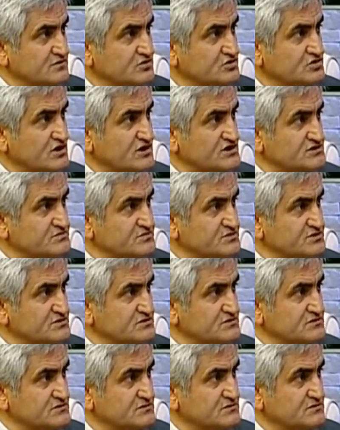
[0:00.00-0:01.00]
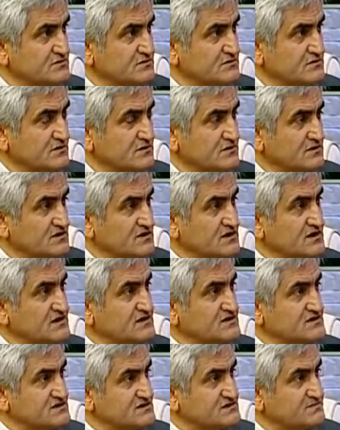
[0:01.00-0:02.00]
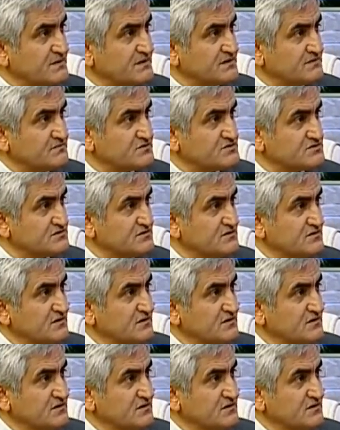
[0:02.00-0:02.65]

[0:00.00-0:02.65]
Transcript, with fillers: Çalışmış, etkisini ispat etmiş.